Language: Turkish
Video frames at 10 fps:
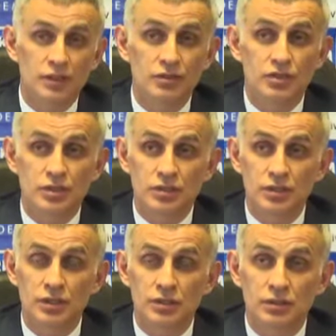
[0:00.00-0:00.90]

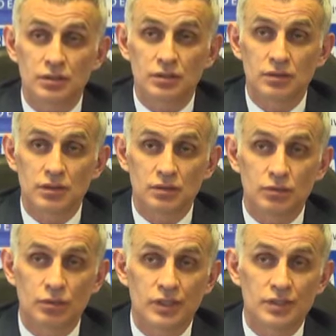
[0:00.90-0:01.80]
endişesi
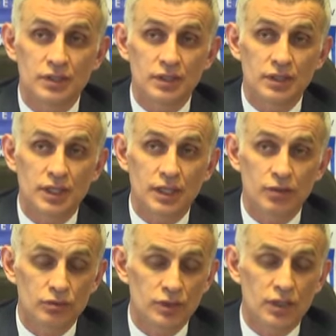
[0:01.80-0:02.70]
dolayısıyla da
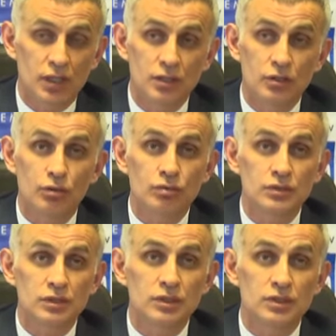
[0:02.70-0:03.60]
onlar kanka
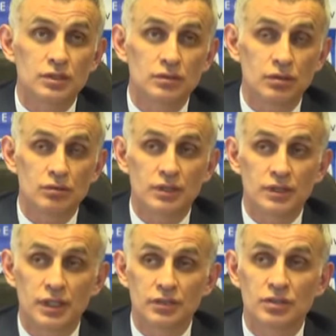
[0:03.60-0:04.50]
oldukları için
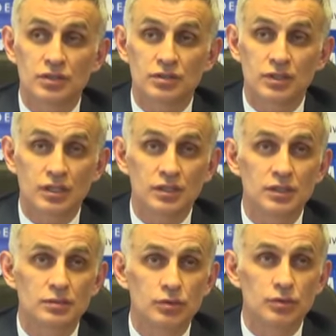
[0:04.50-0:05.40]
onlara da endişesi sardı
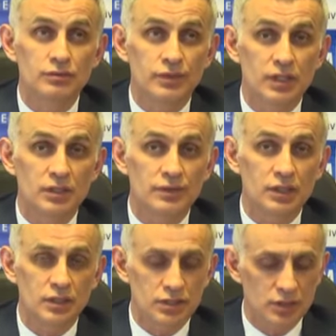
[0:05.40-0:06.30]
ki bugün farklı
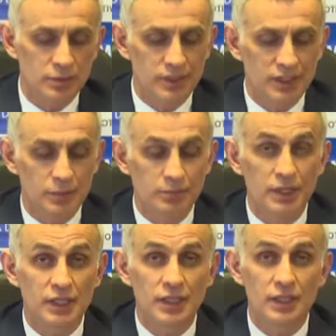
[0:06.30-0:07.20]
farklı açıklamalar
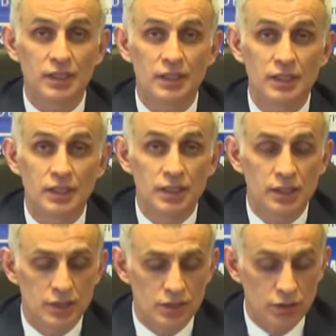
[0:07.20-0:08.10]
yapma gereği
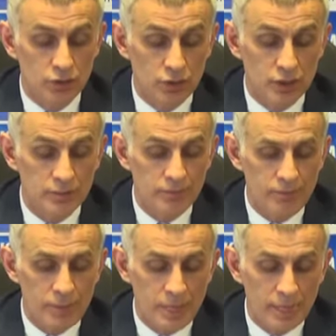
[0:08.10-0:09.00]
hissediyorlar.
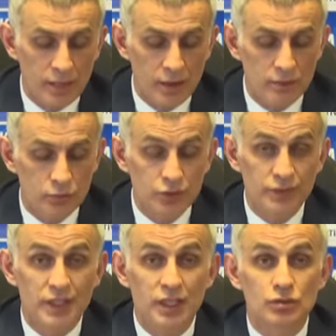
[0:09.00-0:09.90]
Bugün
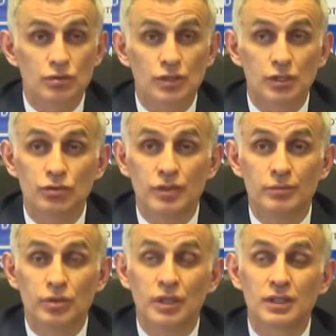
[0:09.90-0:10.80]
federasyona da
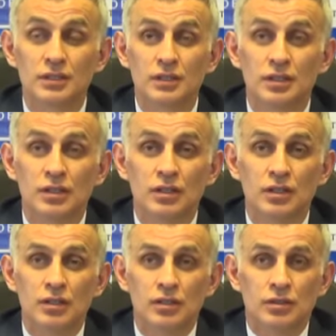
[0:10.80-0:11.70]
güvenmiyorlar.
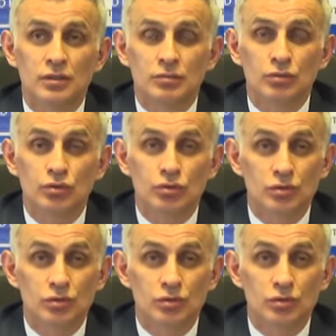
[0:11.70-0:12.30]
Bu